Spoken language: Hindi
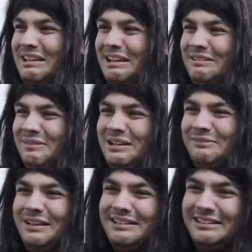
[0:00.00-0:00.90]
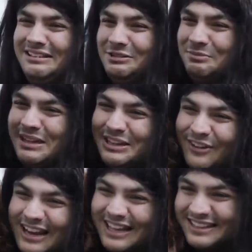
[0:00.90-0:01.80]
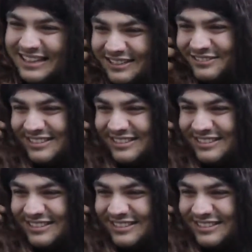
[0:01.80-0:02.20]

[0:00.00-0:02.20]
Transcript: बेचारी मेरी बच्ची तू मेरी औलाद नहीं हो